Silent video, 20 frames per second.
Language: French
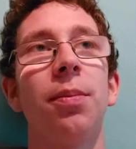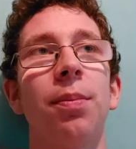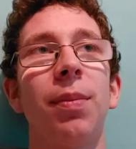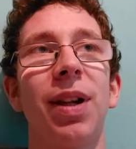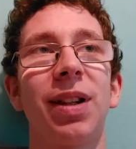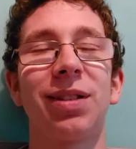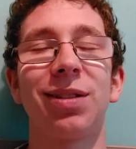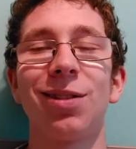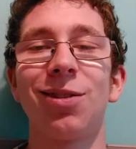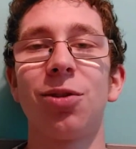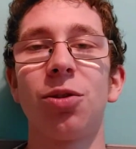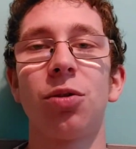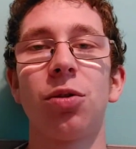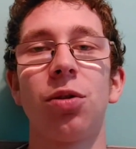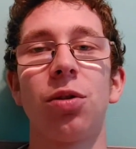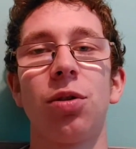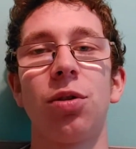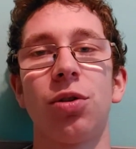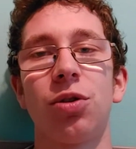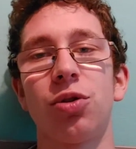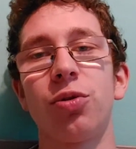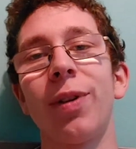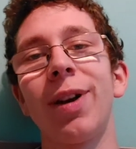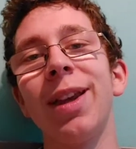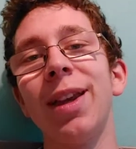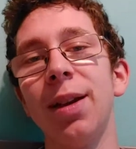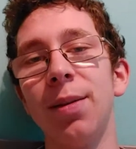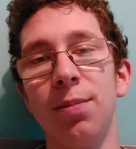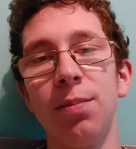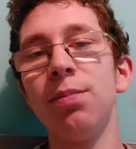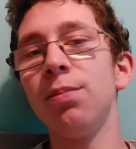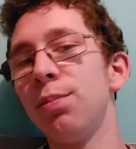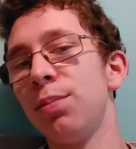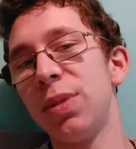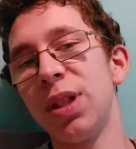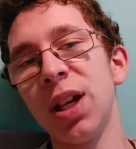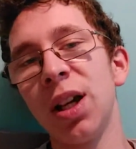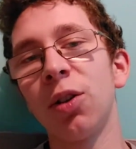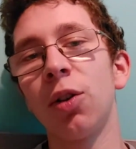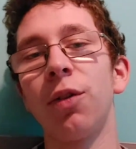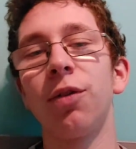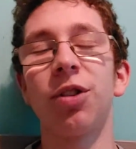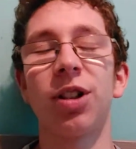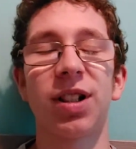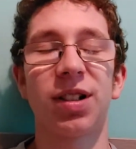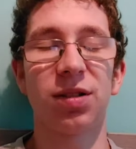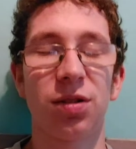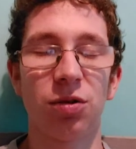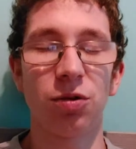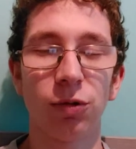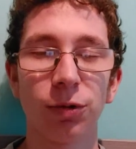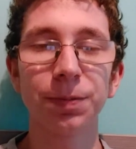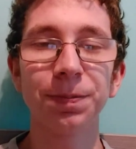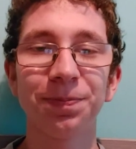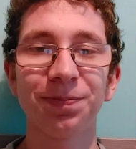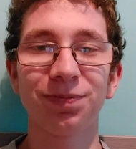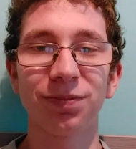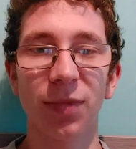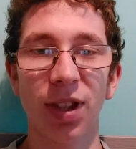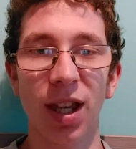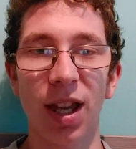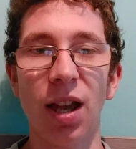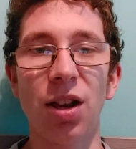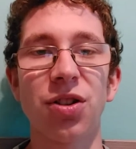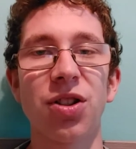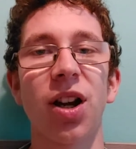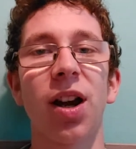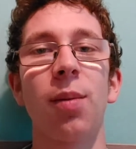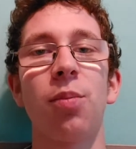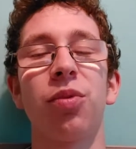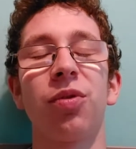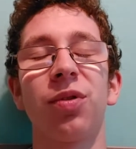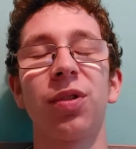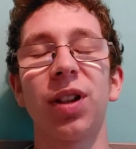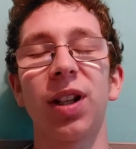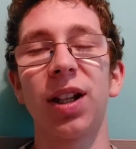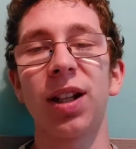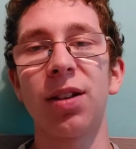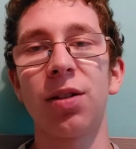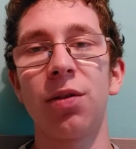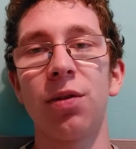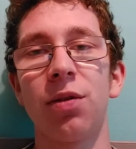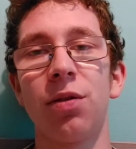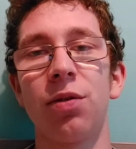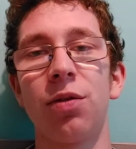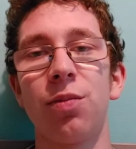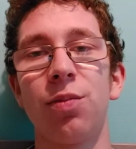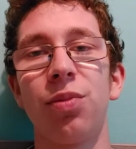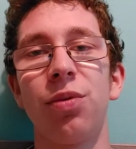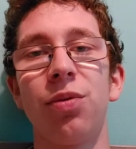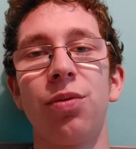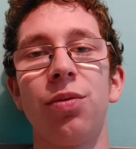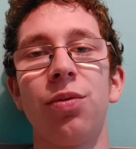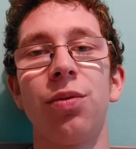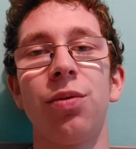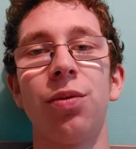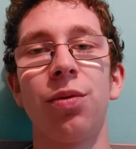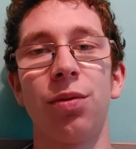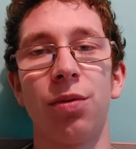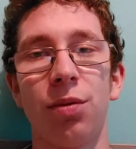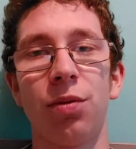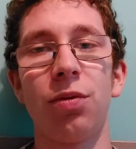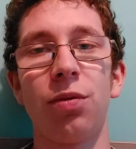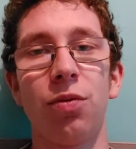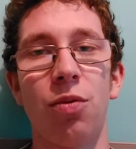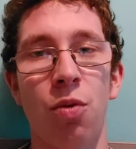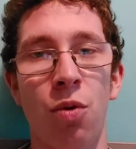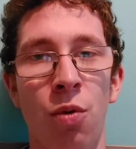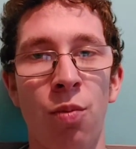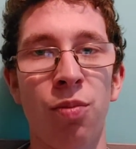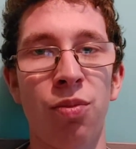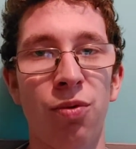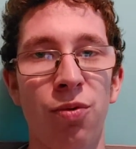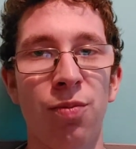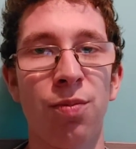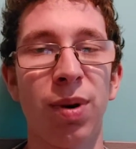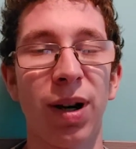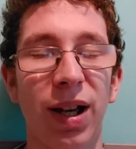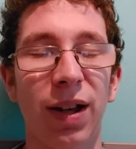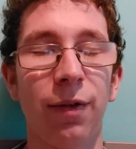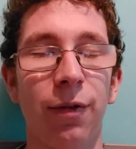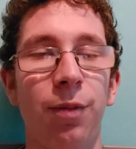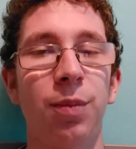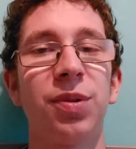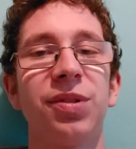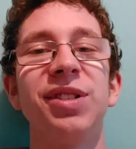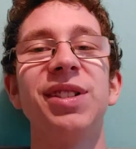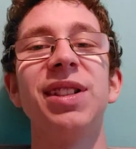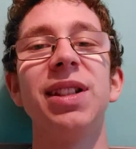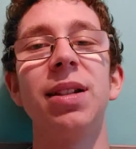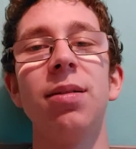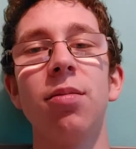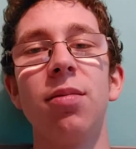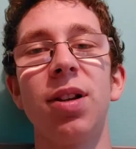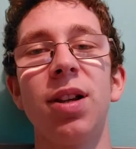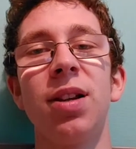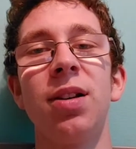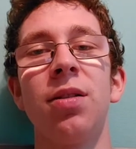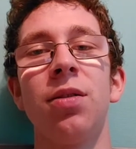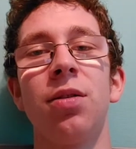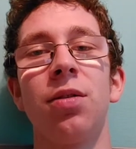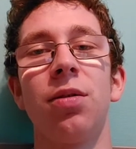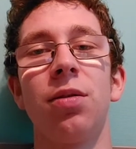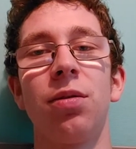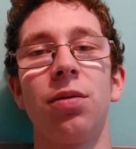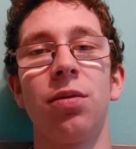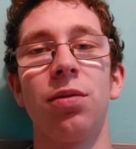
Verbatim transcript: Maintenant, soyez bien dans vos questions et j'y répondrai euh, le, plus, le plus bref possible et euh,